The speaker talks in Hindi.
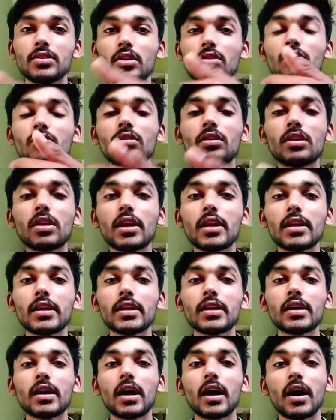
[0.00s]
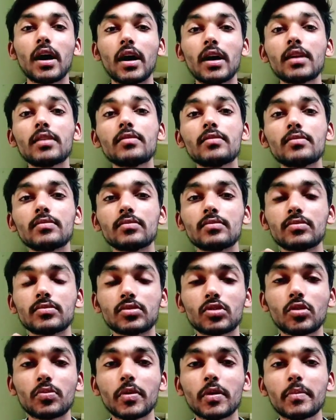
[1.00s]
ज़रूरी नहीं है हर
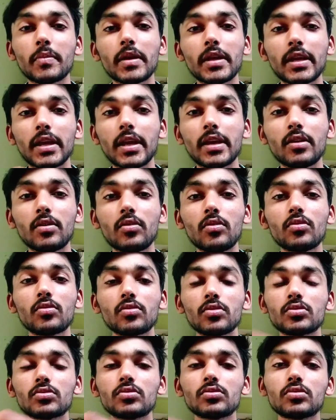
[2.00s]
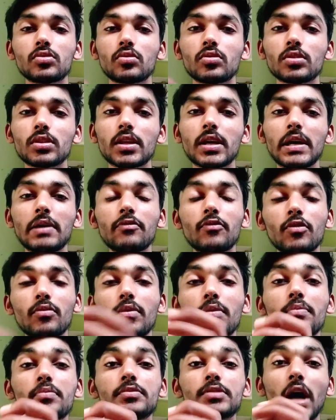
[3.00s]
टॉपिक में यही हो कुछ कुछ होता है
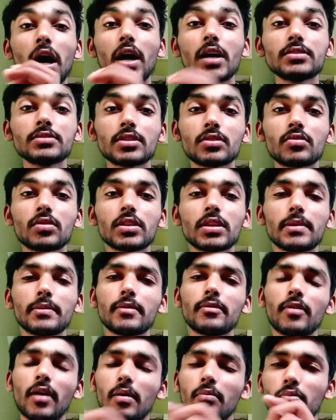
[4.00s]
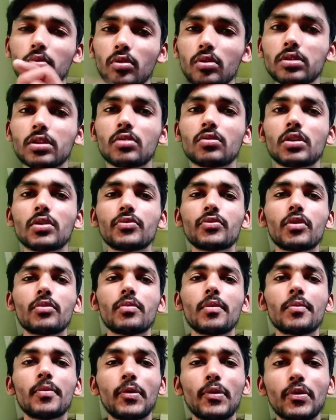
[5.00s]
वार्म अप जहाँ ज़रूरत है मैं वहाँ बोलता हूँ कि
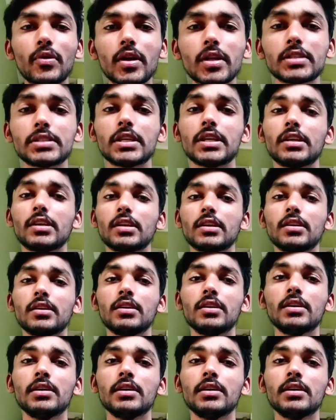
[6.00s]
वार्म अप होना चाहिए